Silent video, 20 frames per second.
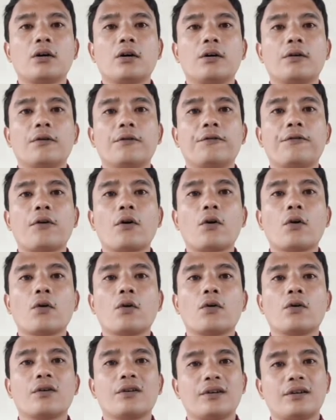fo
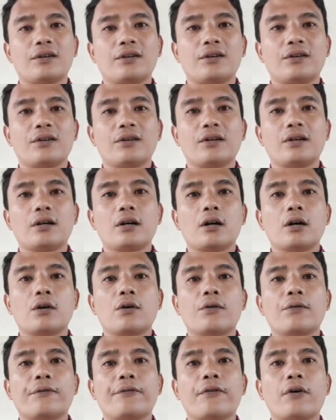
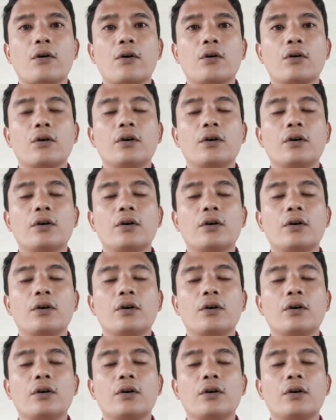fo